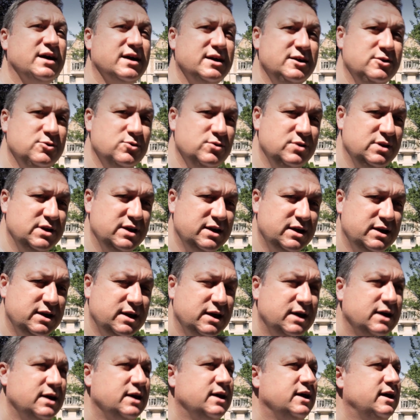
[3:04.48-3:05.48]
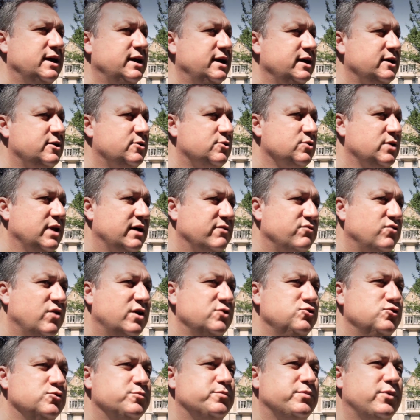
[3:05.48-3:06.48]
réguliers et que la voix
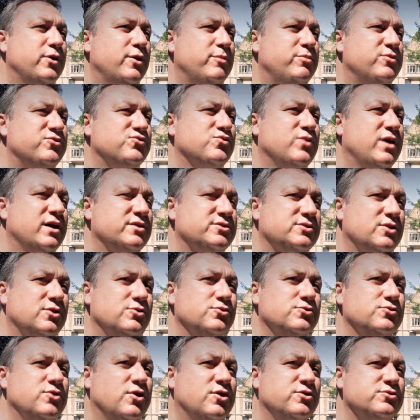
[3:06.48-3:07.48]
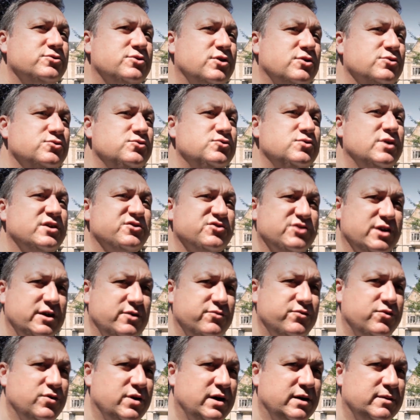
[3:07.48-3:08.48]
du peuple soit entendue à chaque
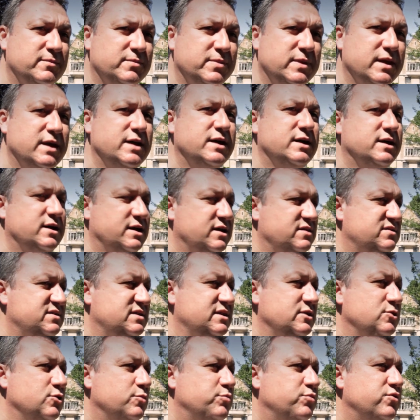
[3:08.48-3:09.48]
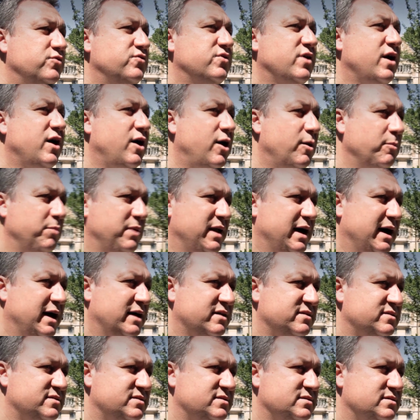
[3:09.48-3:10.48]
fois. Et si le pouvoir en
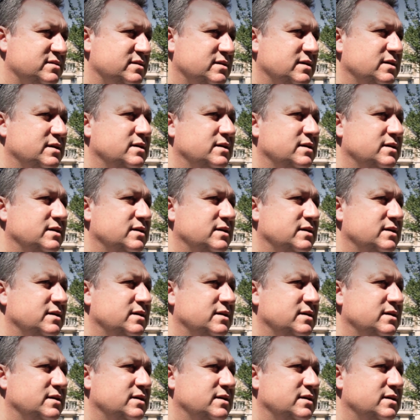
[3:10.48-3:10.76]
place